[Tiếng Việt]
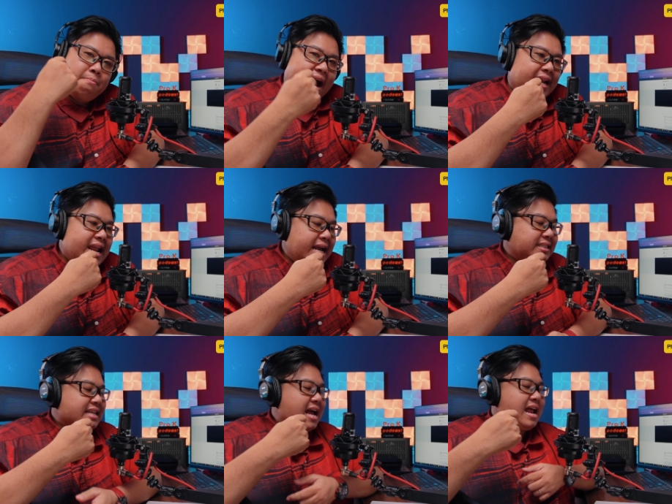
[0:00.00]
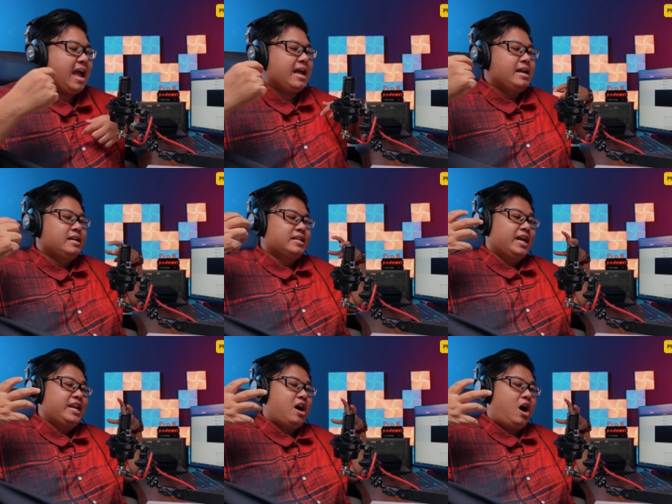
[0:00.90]
bạn để xa ra
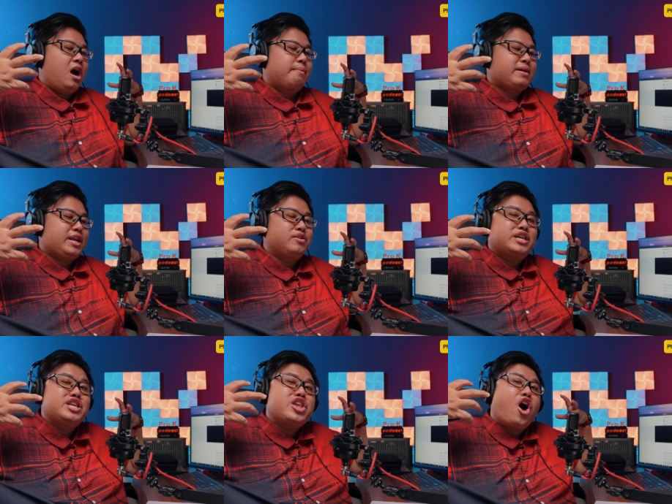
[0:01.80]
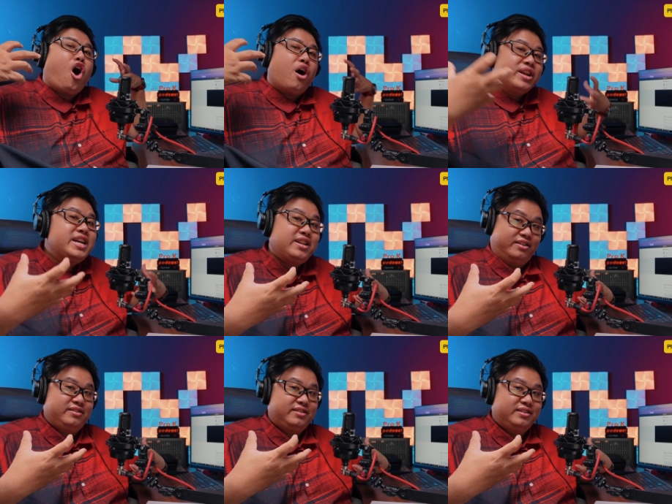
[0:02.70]
thì nó âm thanh nó chỉ nhỏ đi
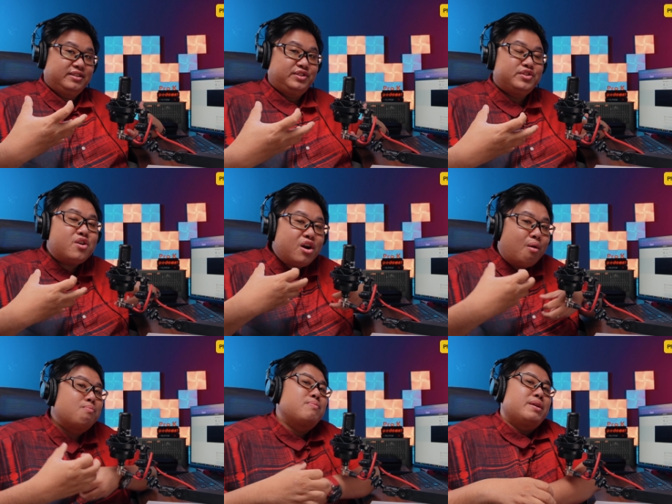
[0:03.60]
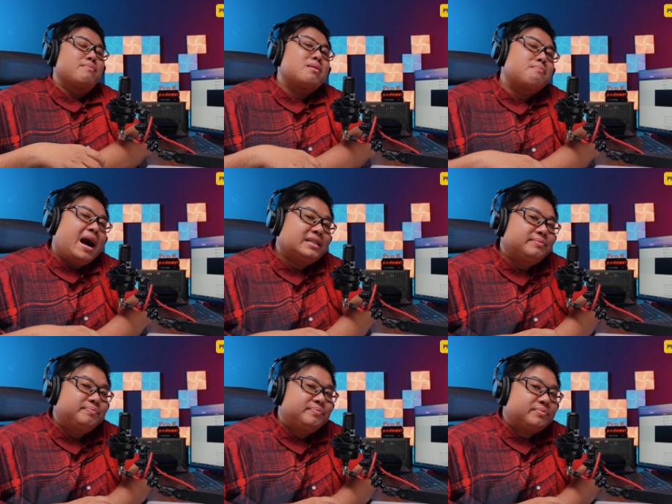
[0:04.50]
thôi nó không bị mất
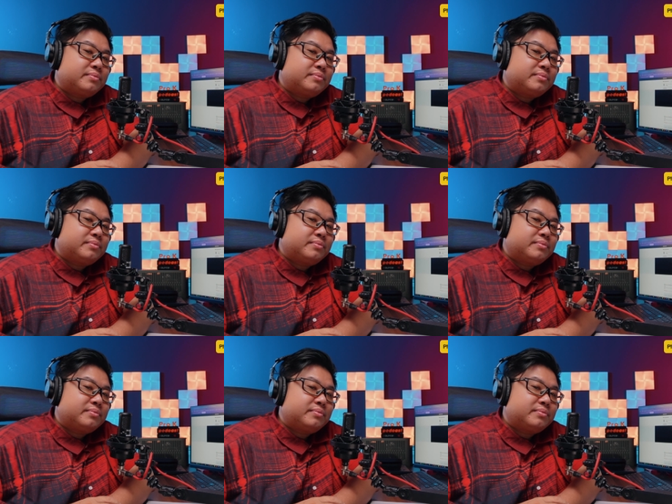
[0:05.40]
bass